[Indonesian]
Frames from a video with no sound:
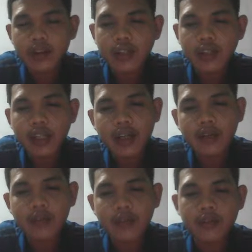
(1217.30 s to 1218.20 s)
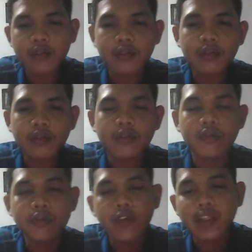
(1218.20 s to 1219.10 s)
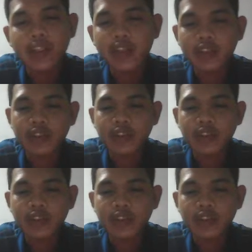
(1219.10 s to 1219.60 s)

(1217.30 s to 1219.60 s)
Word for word: yang folder